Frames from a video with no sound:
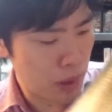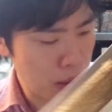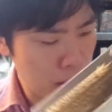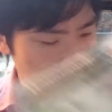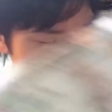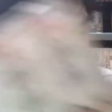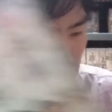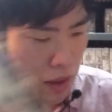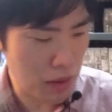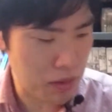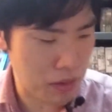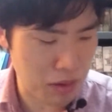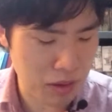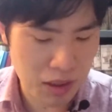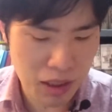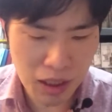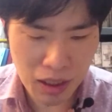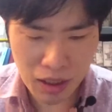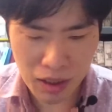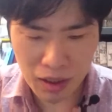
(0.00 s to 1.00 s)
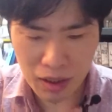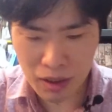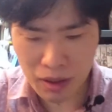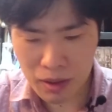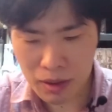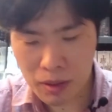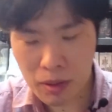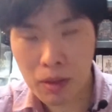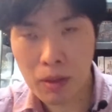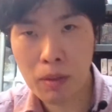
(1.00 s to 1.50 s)
番のやつで
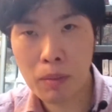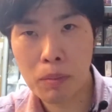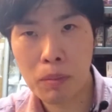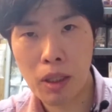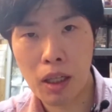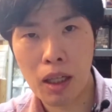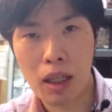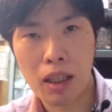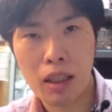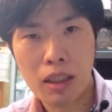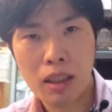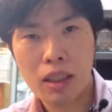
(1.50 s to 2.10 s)
まあ